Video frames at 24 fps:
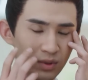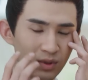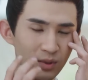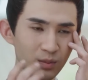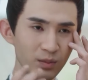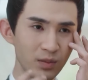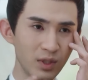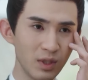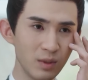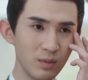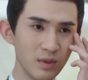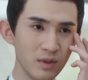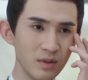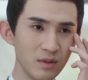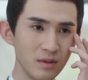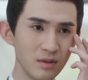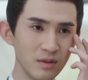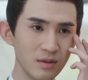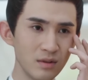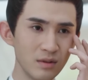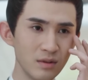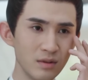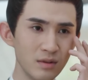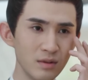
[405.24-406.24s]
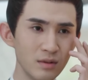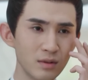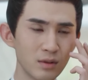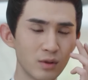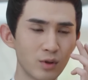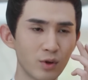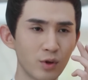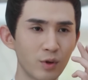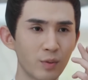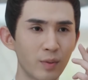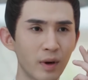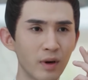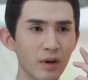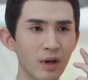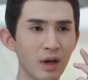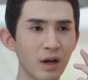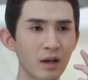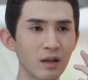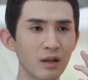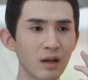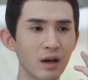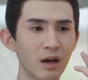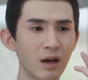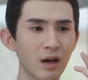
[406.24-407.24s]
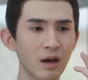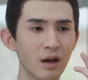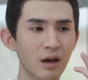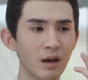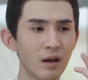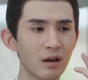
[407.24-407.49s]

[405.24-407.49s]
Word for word: 我这明明日都有保养的。